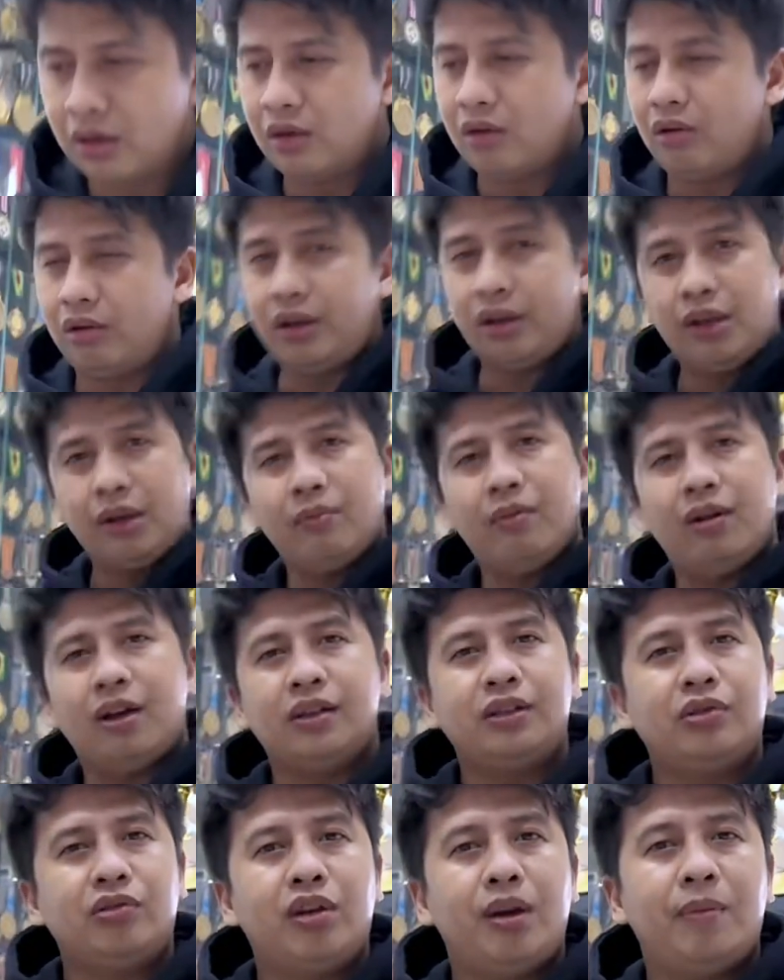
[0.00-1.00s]
Oke, terima
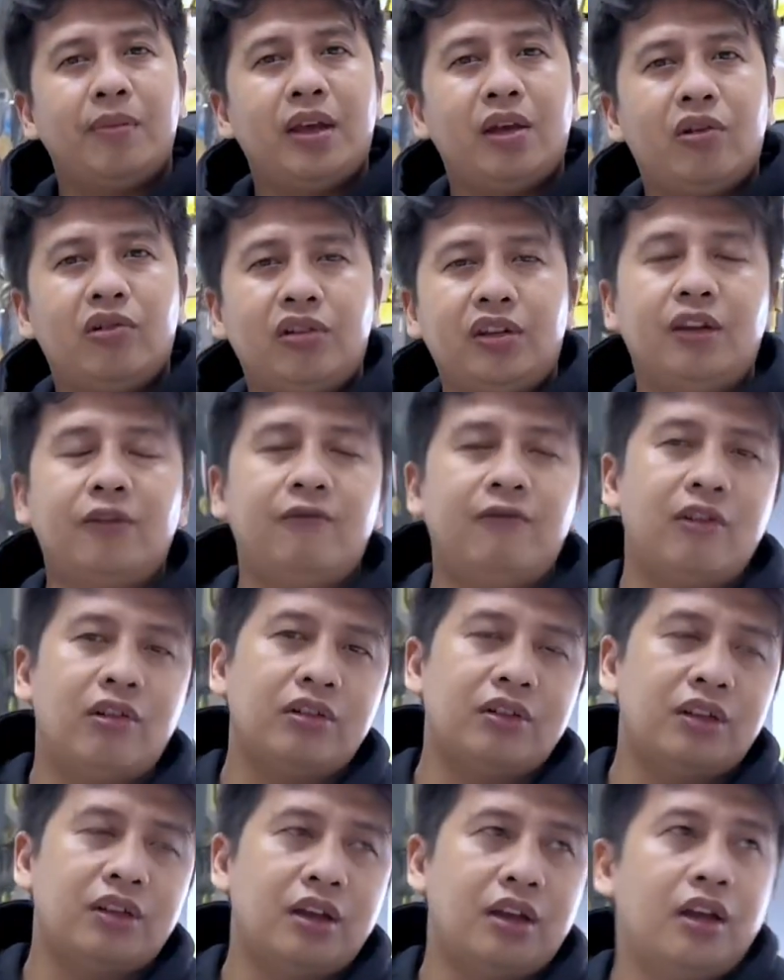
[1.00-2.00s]
kasih sudah mengikuti
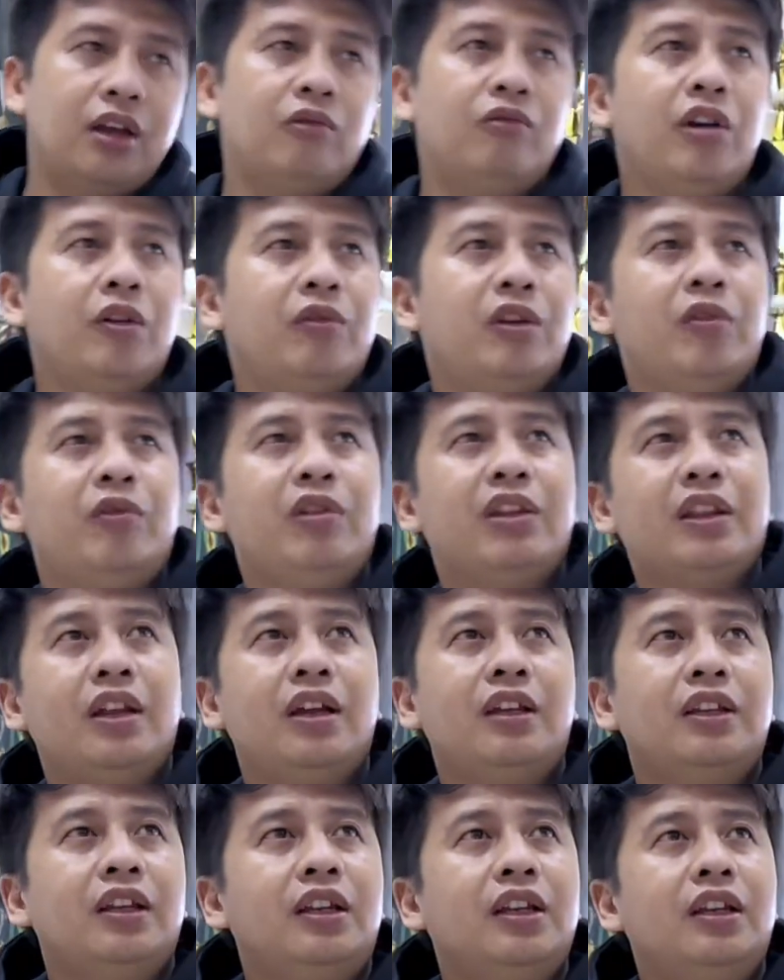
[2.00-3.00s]
vlognya WW Wita.
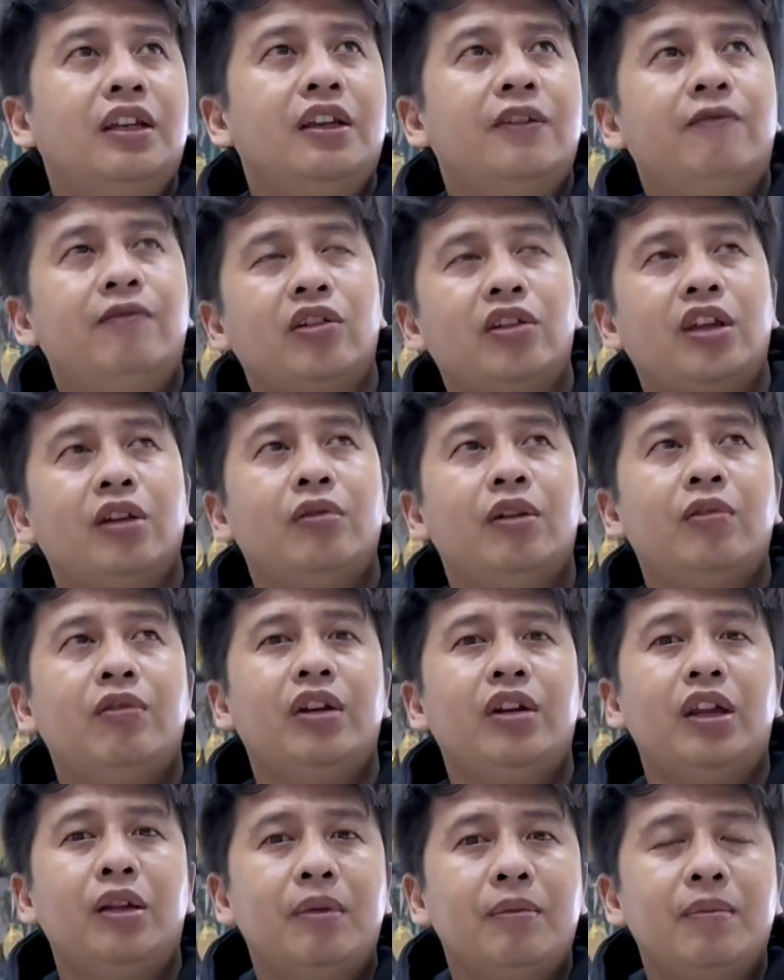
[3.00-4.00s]
Jadi di vlognya WW
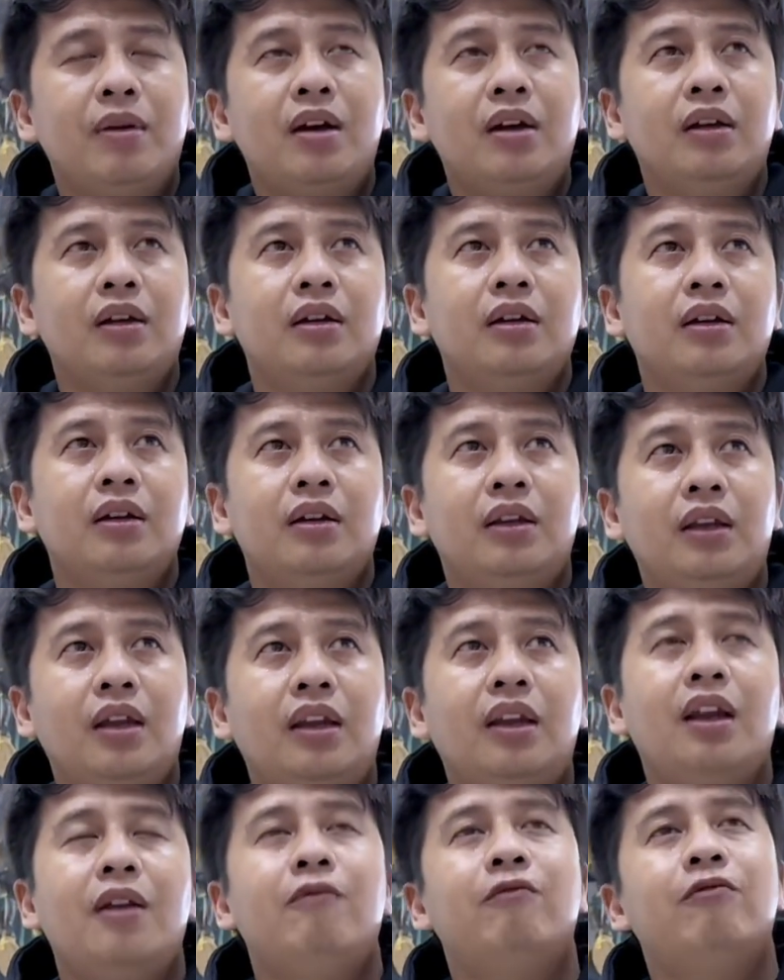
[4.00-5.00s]
ini memang ini
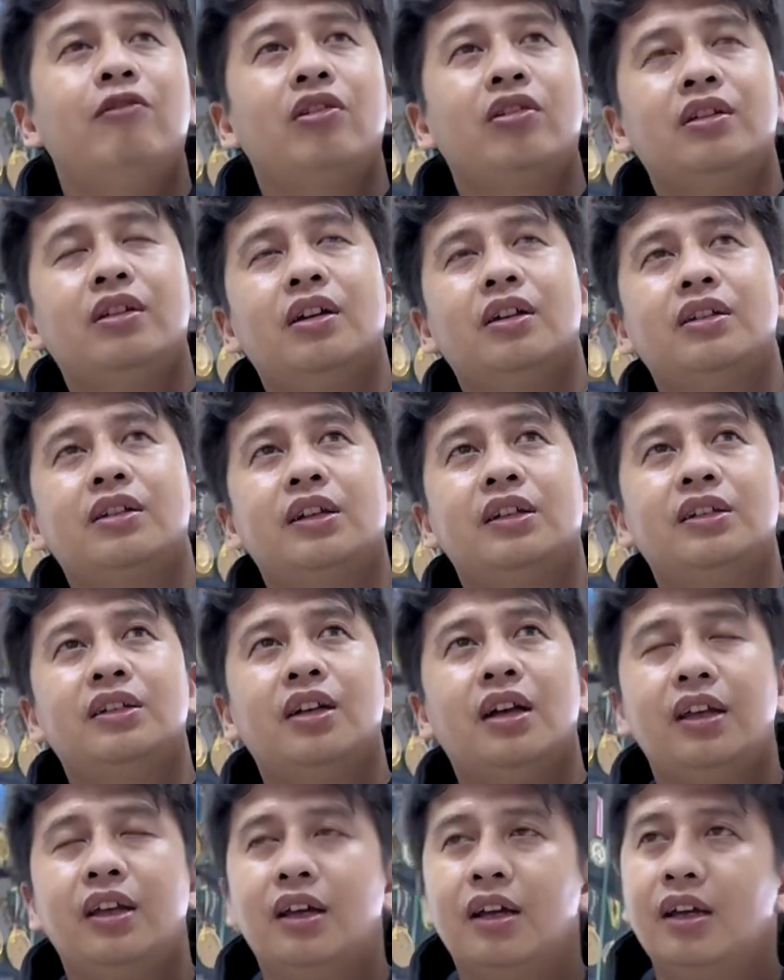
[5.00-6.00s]
adalah vlognya istri
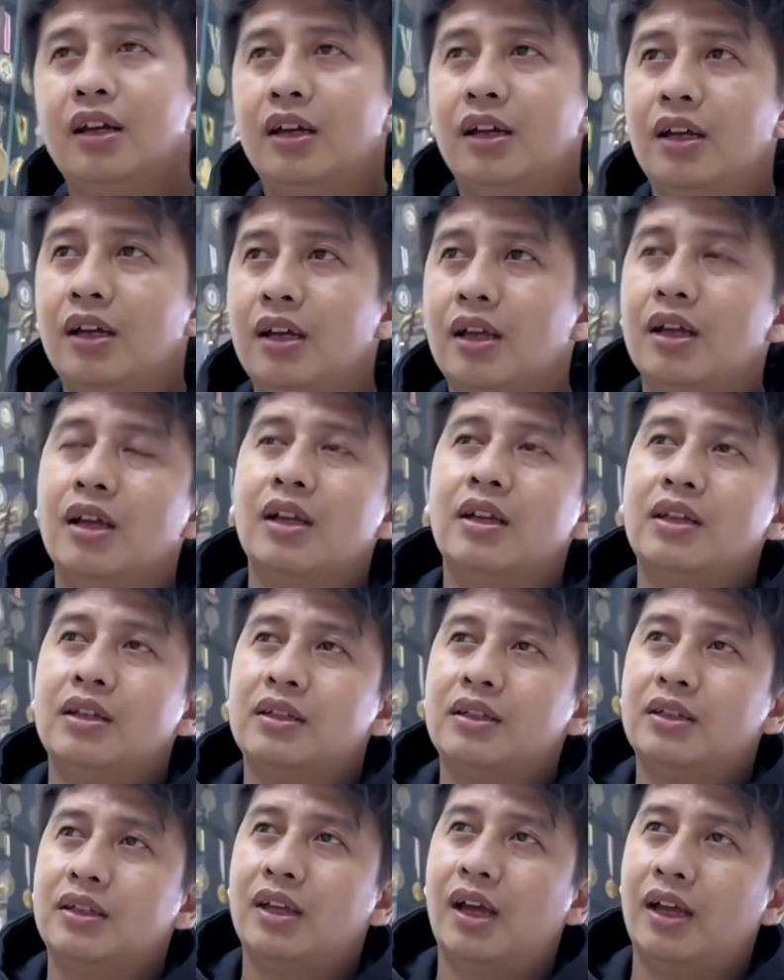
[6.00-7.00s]
saya,
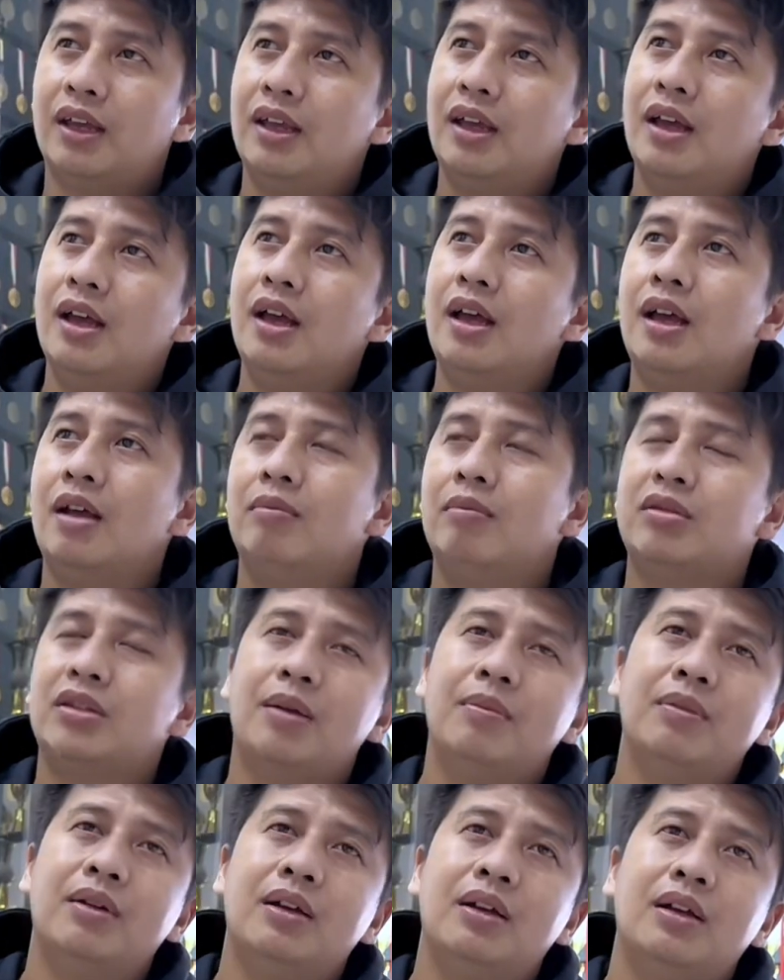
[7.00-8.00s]
saya
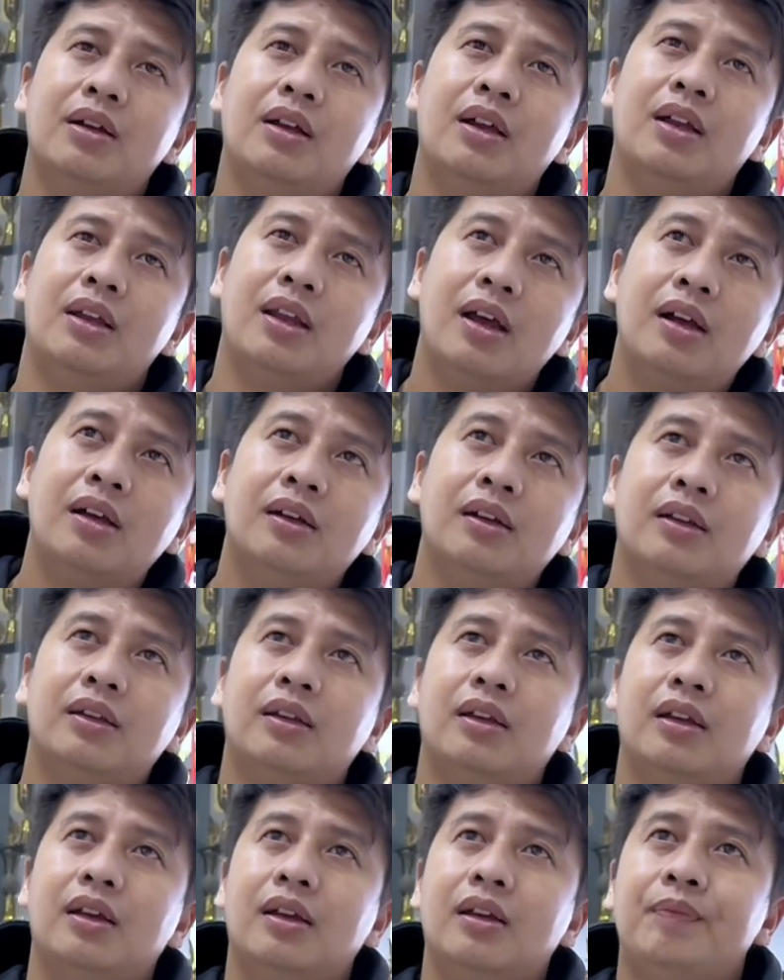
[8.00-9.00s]
bersama anak
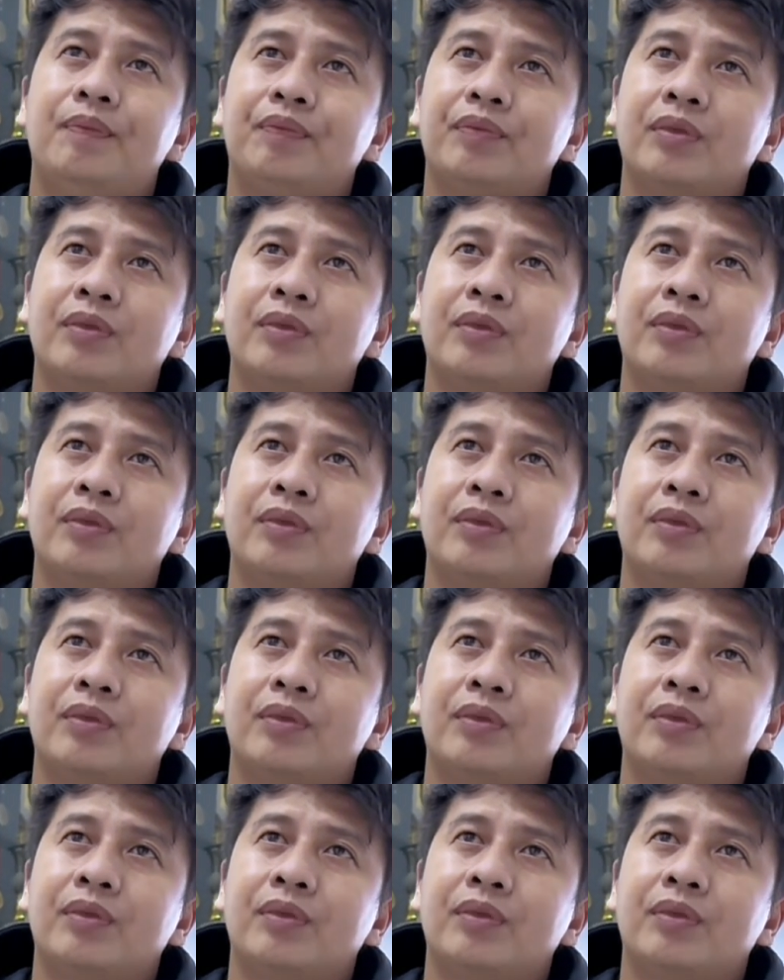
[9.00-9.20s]
ya.